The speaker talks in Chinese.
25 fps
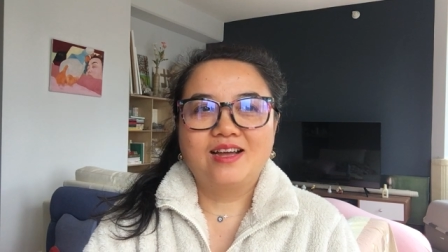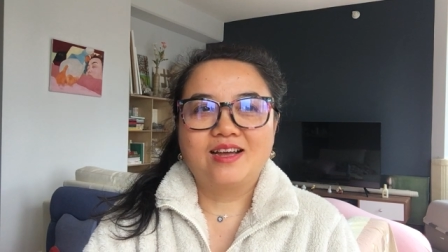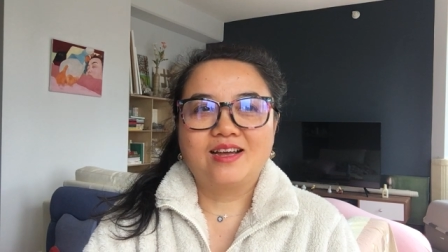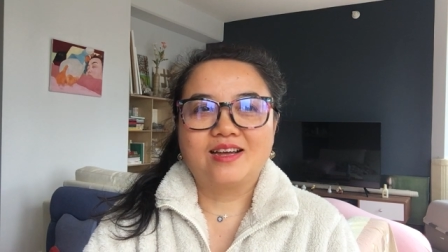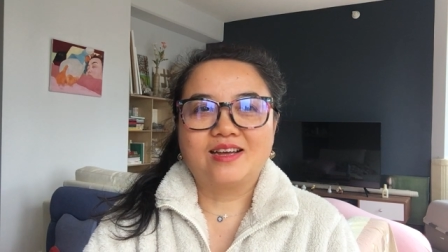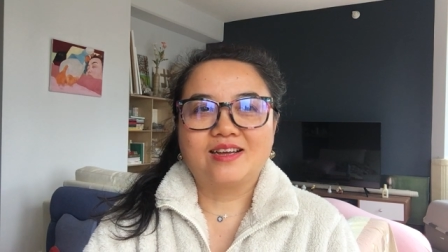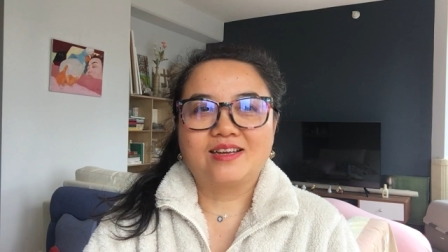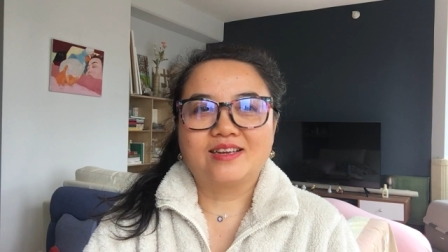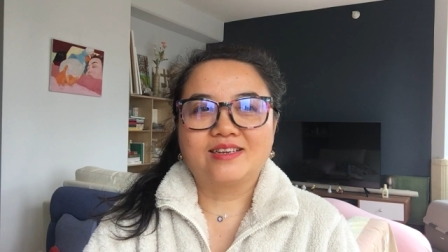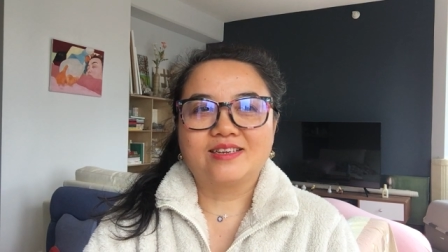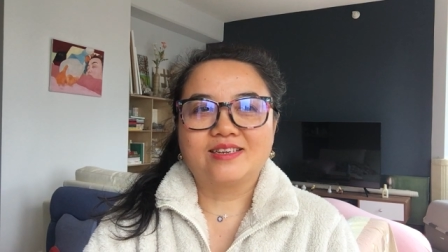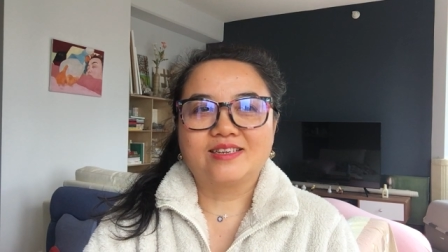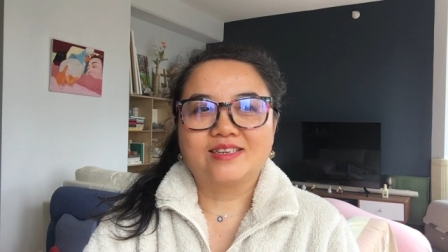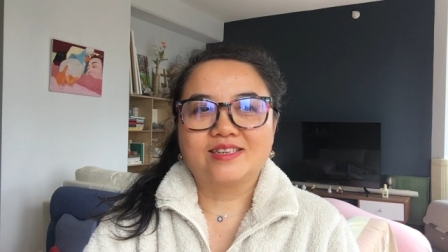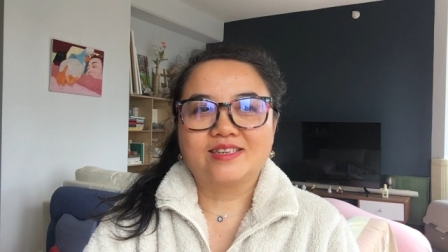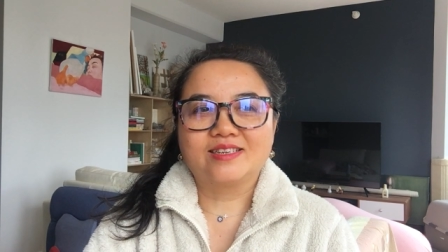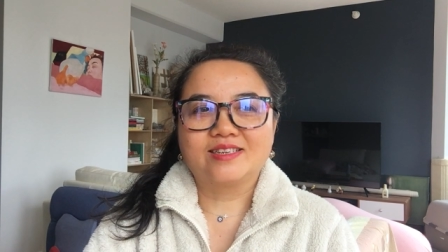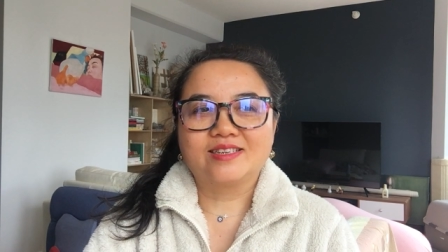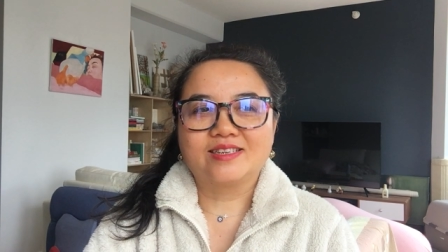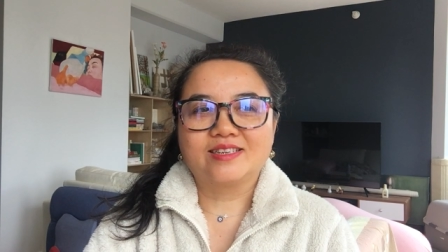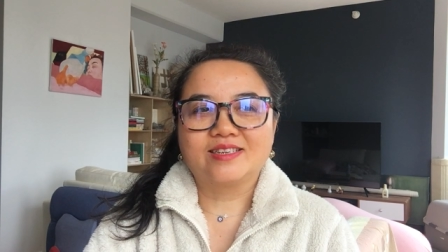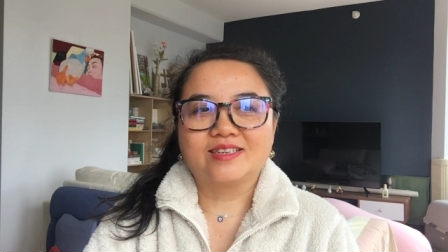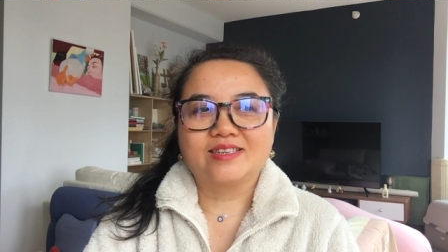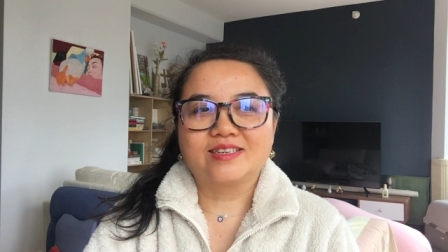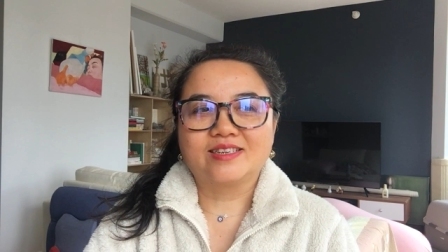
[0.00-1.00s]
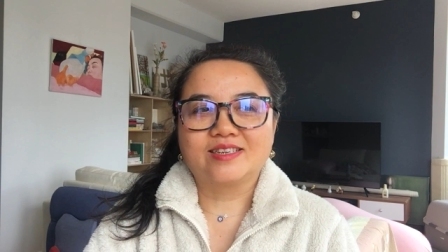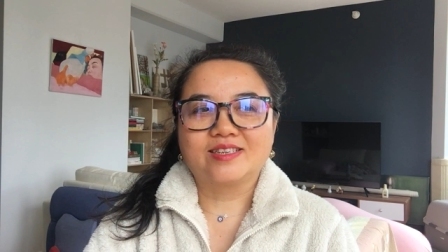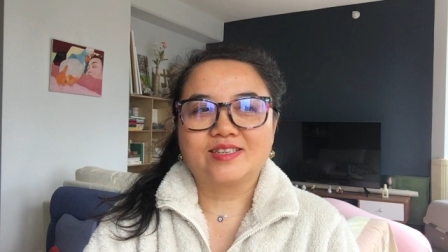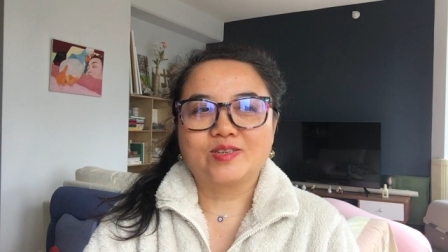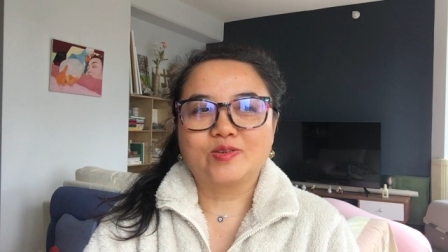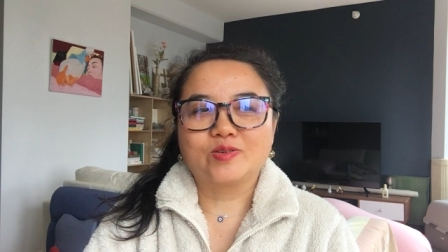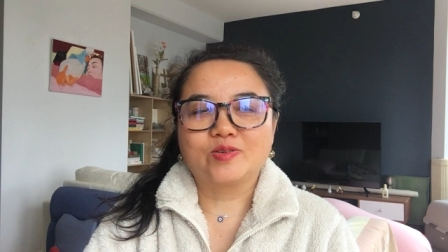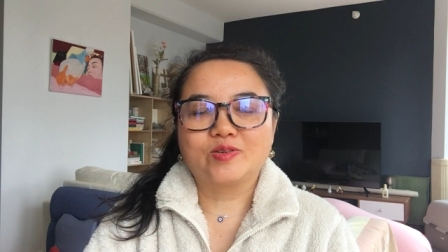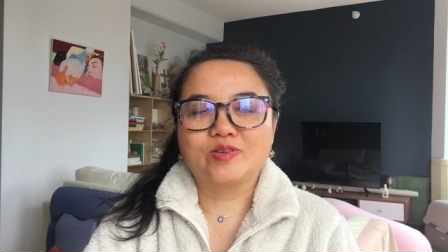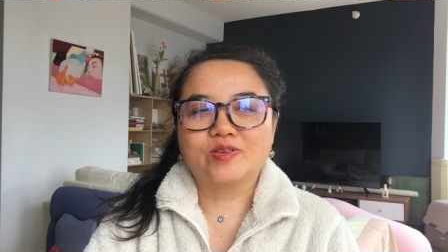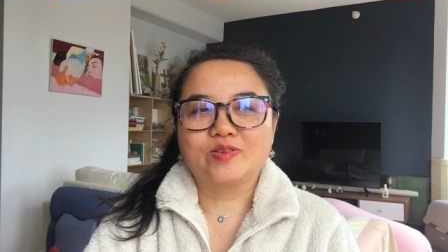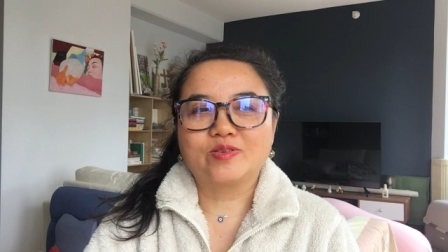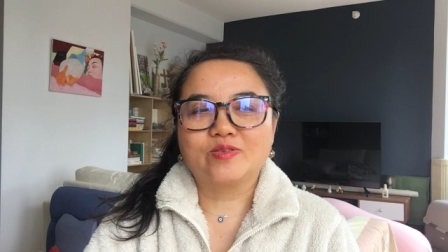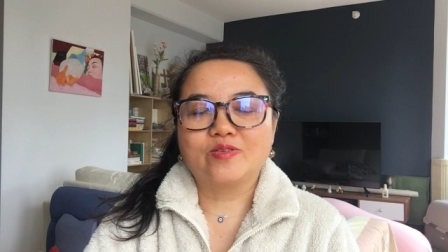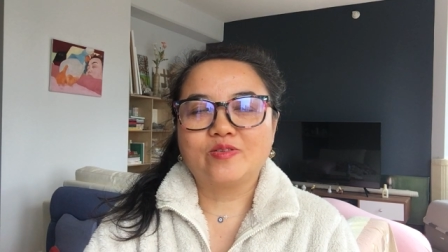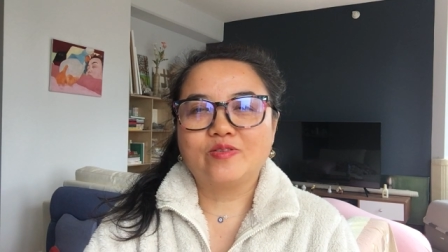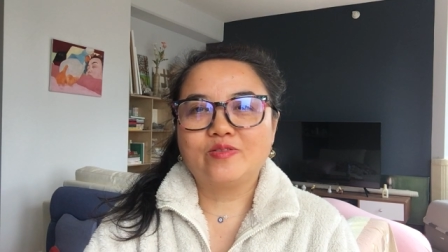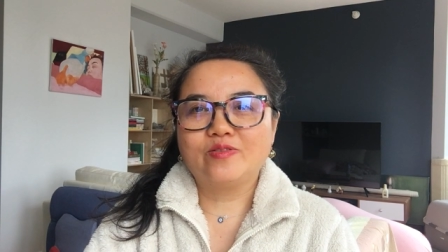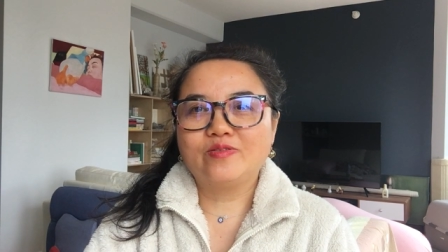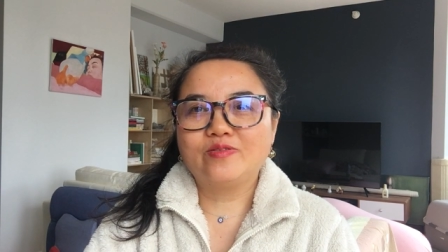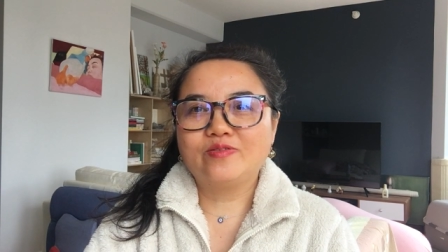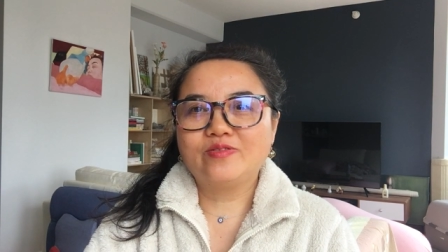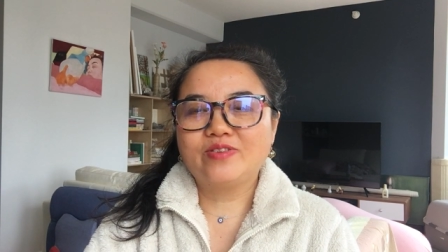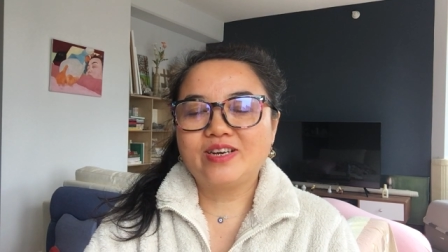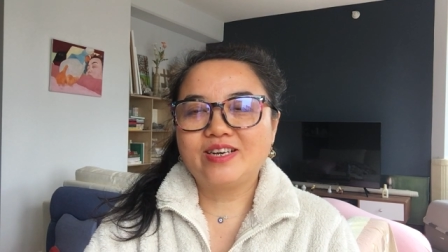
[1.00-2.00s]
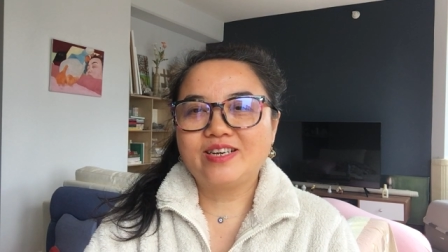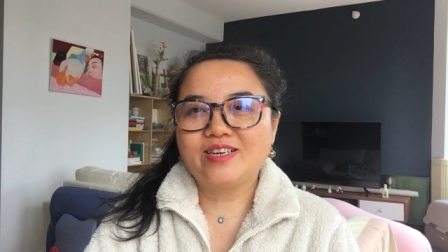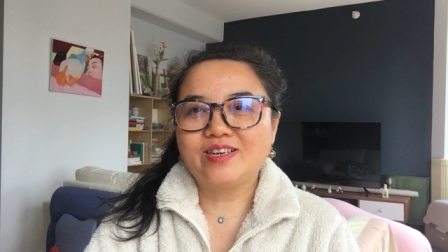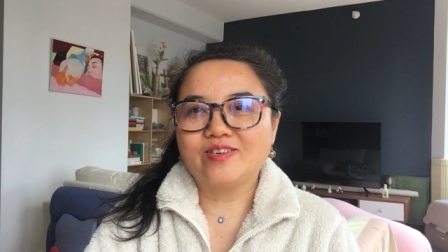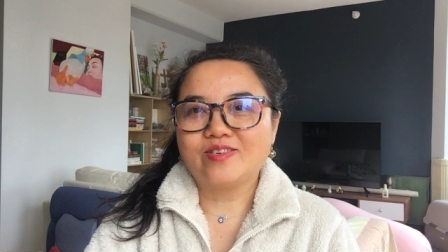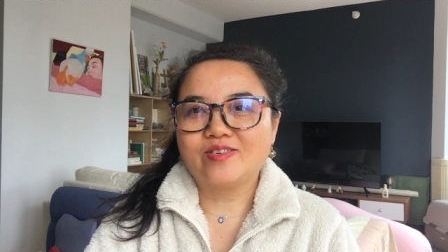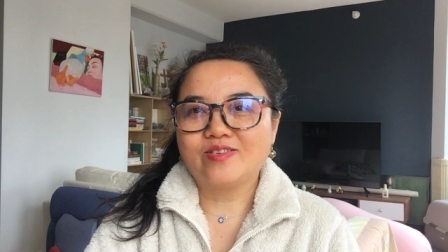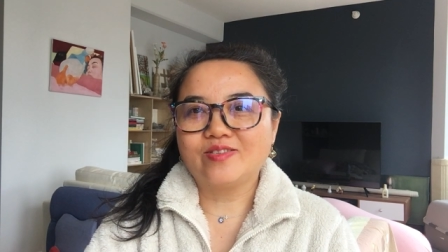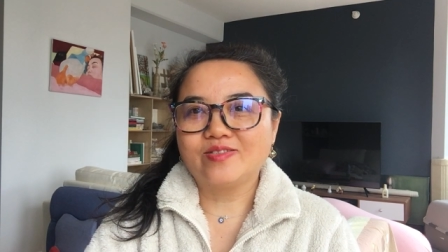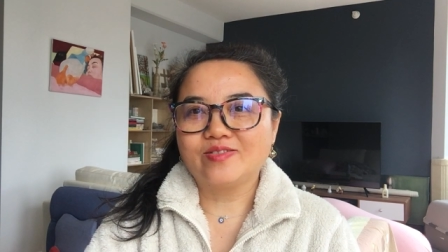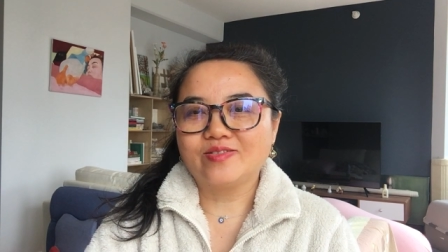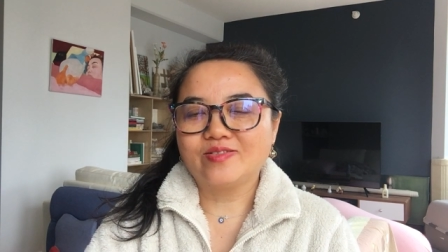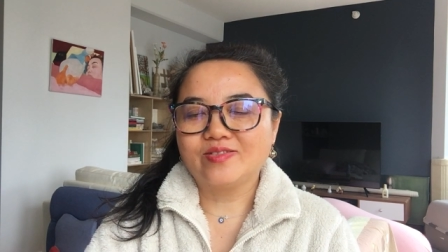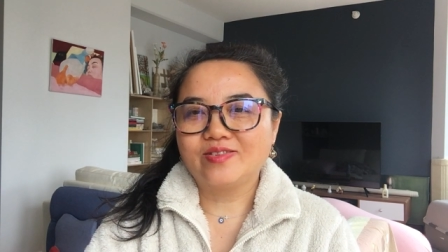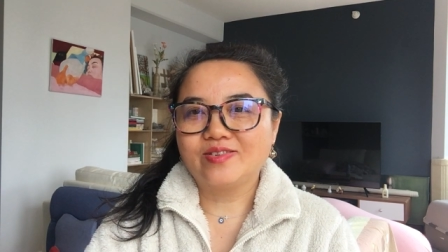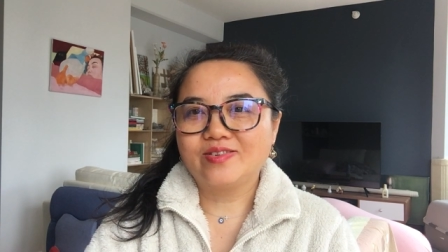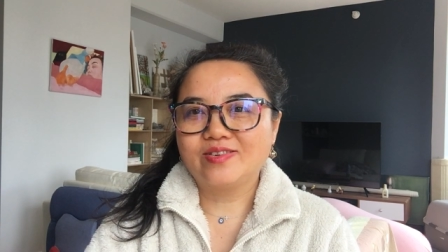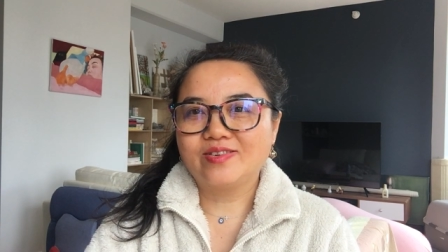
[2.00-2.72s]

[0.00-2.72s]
呃呃，就是温柔、